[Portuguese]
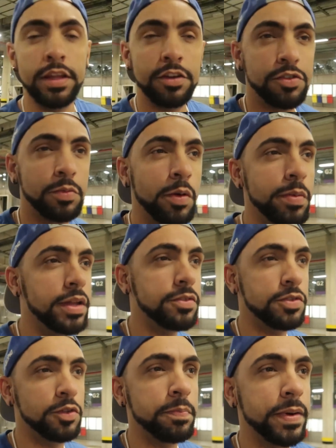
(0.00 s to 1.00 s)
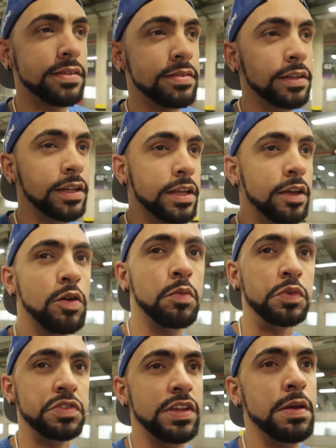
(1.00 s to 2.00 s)
Neste momento estou passando aqui,
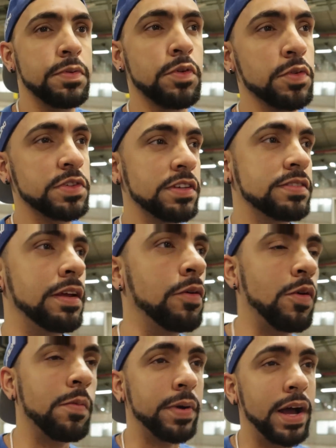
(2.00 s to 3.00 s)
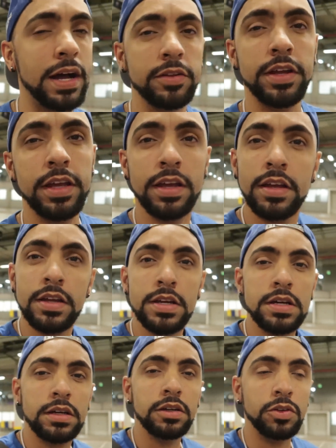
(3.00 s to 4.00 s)
como sempre, como vocês têm acompanhado aí,
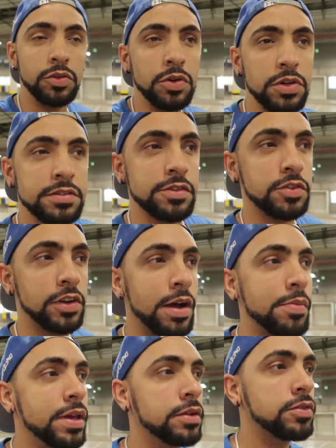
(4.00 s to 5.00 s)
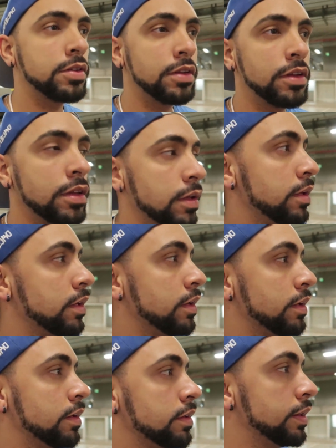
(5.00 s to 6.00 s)
no estacionamento
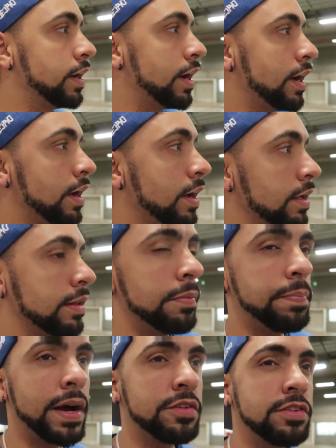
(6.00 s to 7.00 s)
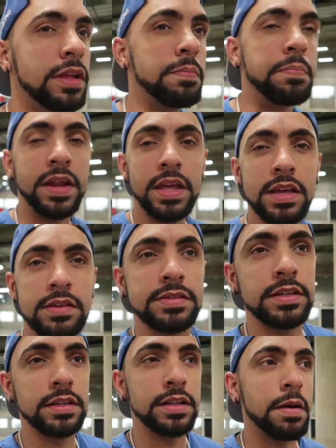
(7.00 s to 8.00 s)
da, da parte da
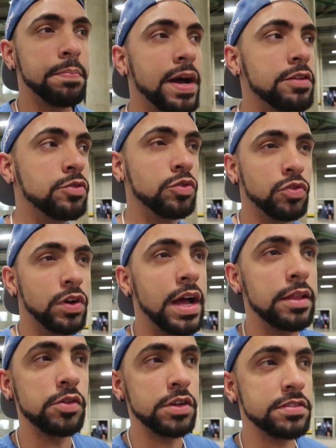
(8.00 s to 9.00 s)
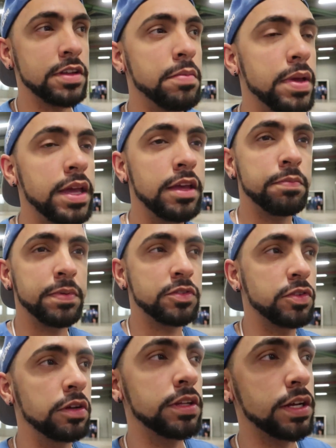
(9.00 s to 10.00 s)
imprensa, da parte dos jogadores também,
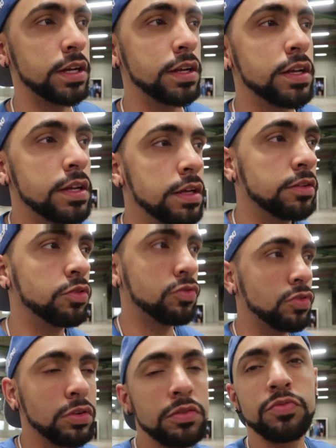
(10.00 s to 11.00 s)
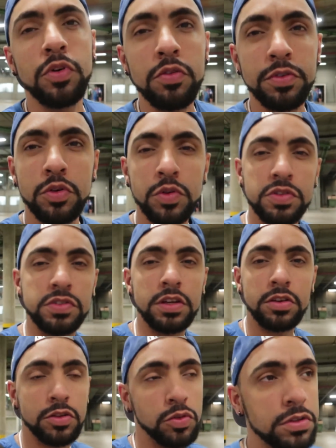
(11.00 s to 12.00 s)
pessoal da... Tudo envolve o
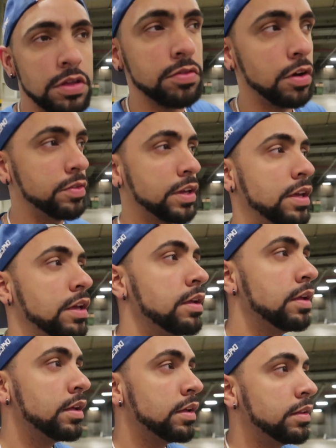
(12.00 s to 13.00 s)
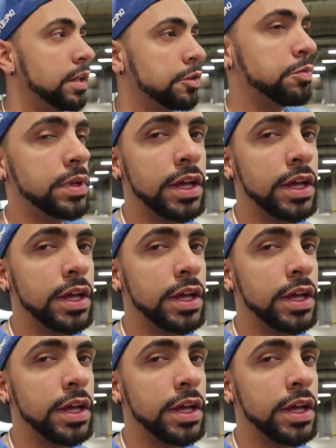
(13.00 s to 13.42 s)
Cruzeiro, que tudo que envolve aqui dentro do